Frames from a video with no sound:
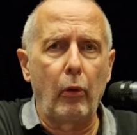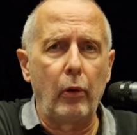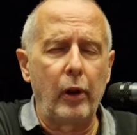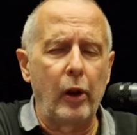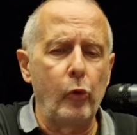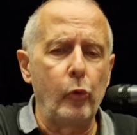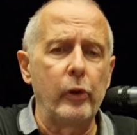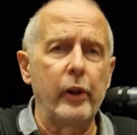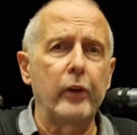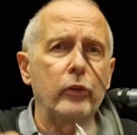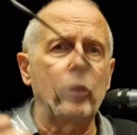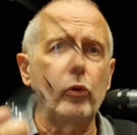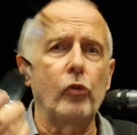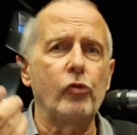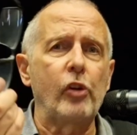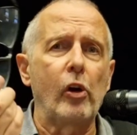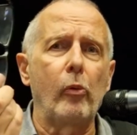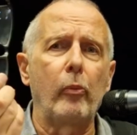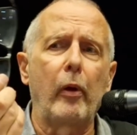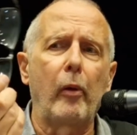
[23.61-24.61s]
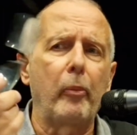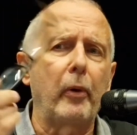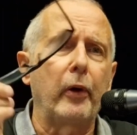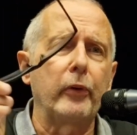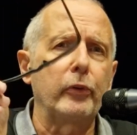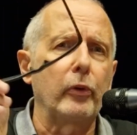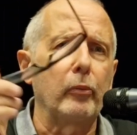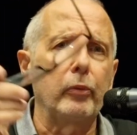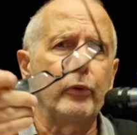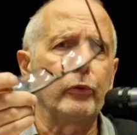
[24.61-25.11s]
les lunettes que j'ai en main, par
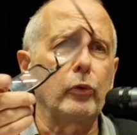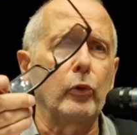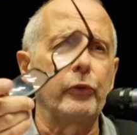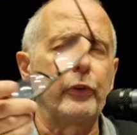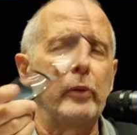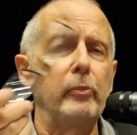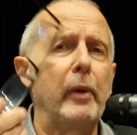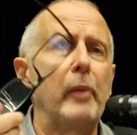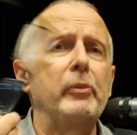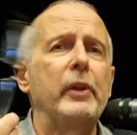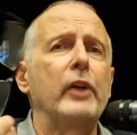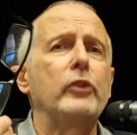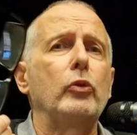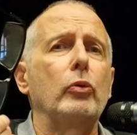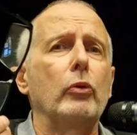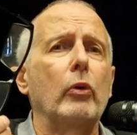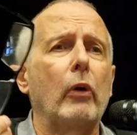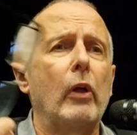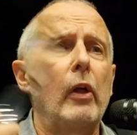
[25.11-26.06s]
exemple, parce que c'est de même nature.